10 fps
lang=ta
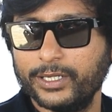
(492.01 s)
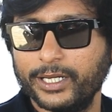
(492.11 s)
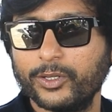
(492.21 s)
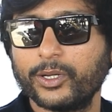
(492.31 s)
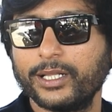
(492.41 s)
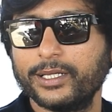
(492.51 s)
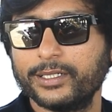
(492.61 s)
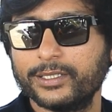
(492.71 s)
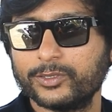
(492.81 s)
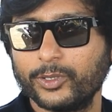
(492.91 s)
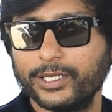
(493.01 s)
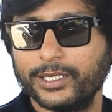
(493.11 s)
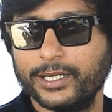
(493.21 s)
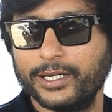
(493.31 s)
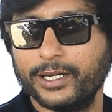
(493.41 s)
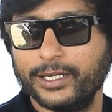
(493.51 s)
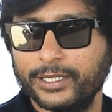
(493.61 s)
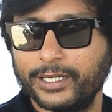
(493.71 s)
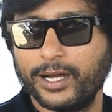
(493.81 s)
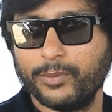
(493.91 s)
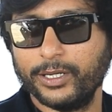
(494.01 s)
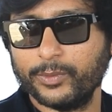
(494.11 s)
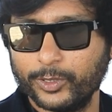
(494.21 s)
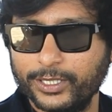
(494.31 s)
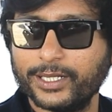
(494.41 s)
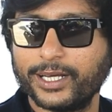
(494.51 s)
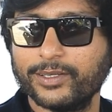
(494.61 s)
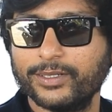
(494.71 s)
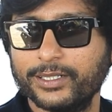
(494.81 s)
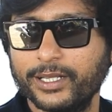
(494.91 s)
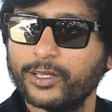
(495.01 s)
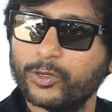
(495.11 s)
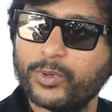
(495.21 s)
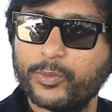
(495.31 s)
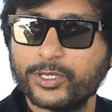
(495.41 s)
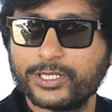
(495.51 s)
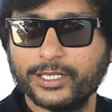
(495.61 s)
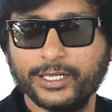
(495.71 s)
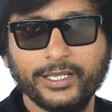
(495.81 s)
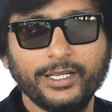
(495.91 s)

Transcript: நீங்கள் ஏதோ கதை இருக்குதுன்னு சொன்னீங்களே இருக்கா அப்படின்னும் போது இந்த கதை வந்தது எனக்கு ரொம்ப பிடிச்சது